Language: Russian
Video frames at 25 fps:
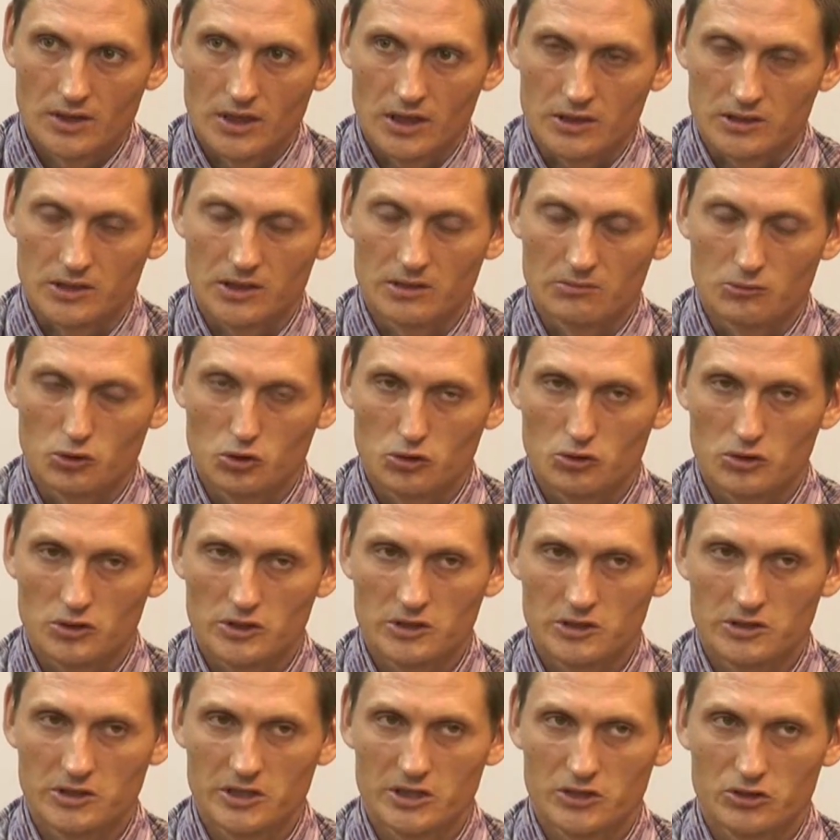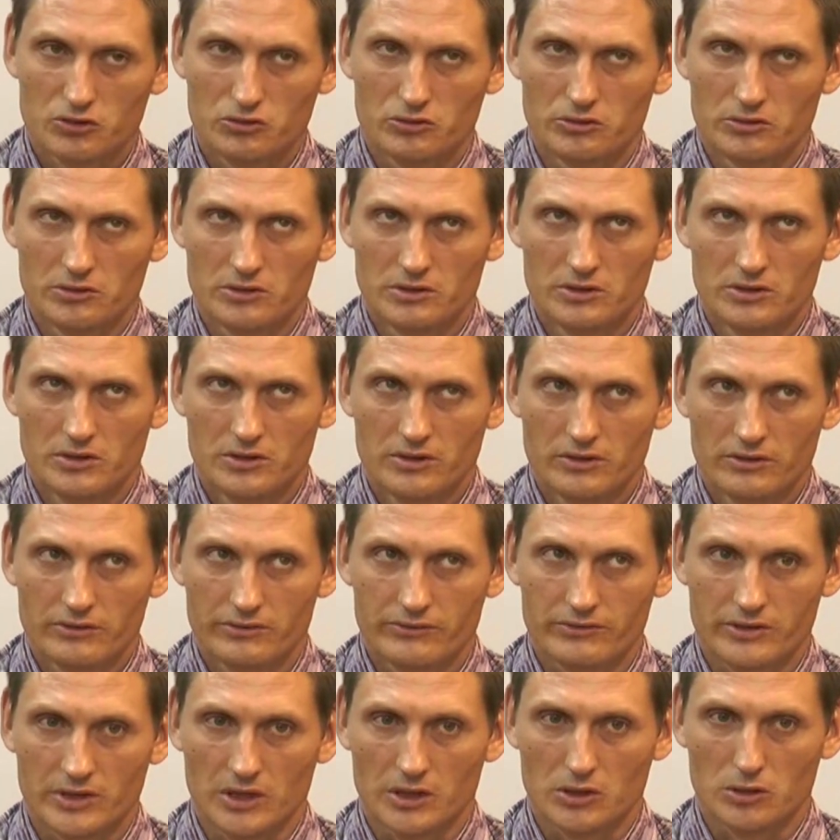Одному года нету,
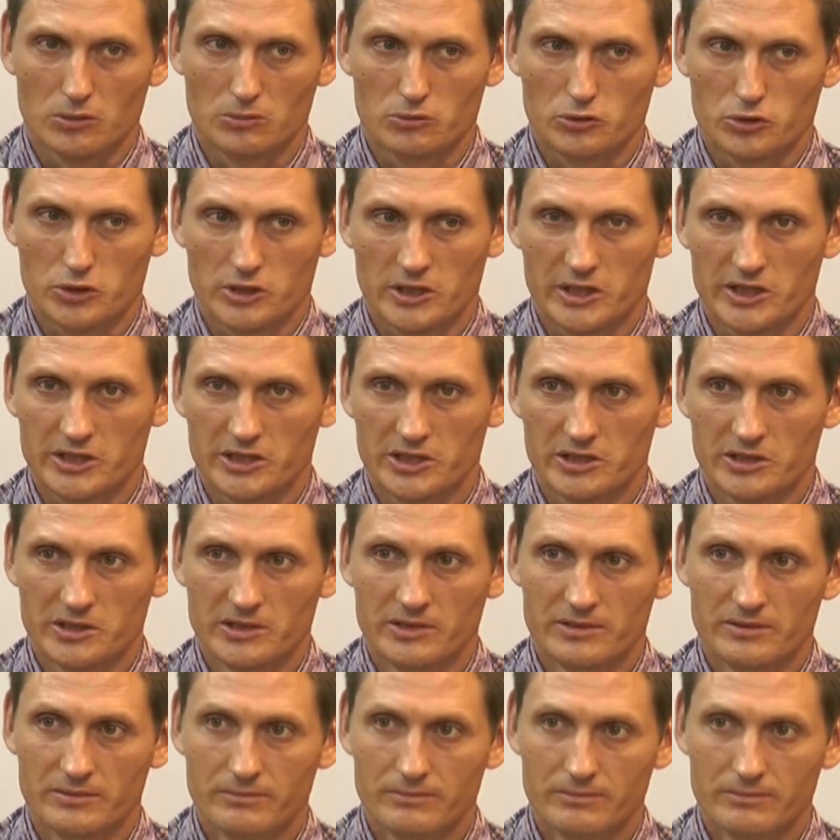второму, третий.